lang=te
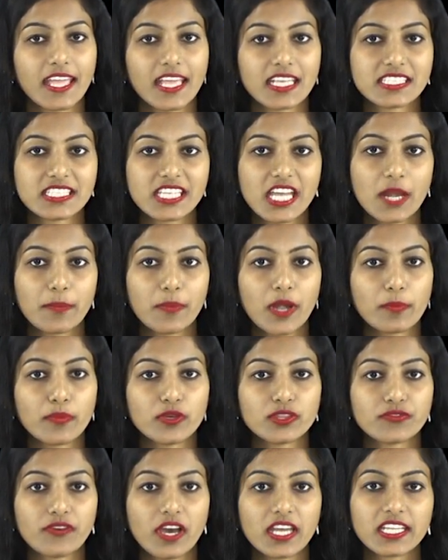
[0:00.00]
కేసీఆర్
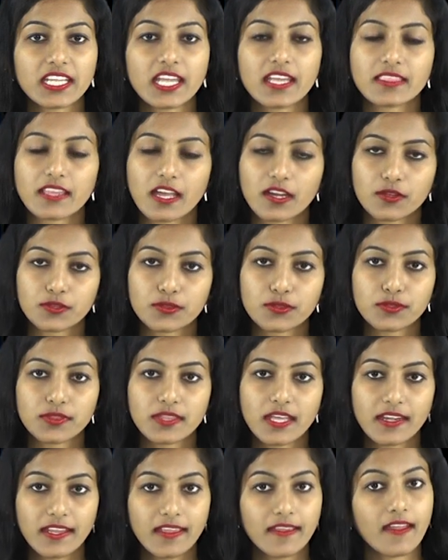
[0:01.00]
ప్రభుత్వానికే
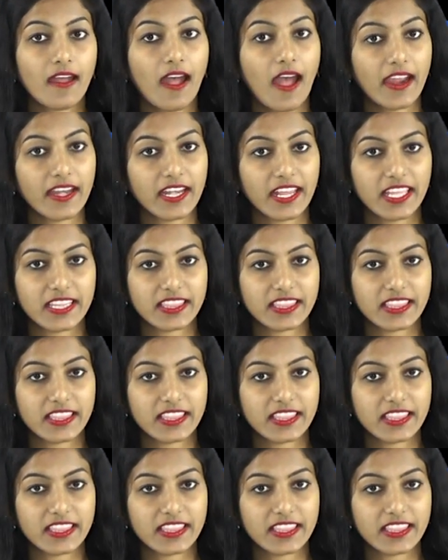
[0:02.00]
దక్కుతుందని ఆయన